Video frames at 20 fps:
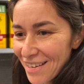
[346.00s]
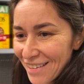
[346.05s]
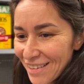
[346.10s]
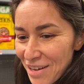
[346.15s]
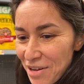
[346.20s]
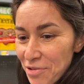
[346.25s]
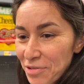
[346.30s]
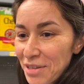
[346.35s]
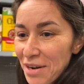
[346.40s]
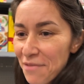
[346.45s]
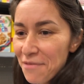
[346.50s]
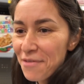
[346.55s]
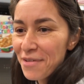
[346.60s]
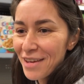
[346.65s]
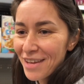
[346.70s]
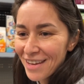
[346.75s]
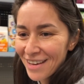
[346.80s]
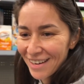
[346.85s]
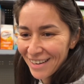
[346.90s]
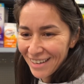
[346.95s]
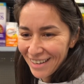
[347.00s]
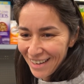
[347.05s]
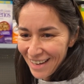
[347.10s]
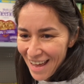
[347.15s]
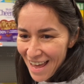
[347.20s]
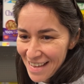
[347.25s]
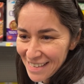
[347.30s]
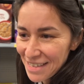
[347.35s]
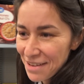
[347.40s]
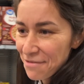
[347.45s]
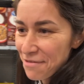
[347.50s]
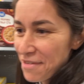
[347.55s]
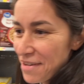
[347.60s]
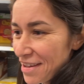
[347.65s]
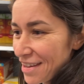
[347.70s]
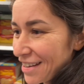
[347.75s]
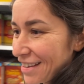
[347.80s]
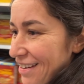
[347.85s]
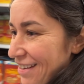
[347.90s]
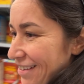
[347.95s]
não. É outra veia. Essa
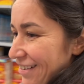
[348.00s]
veia aqui,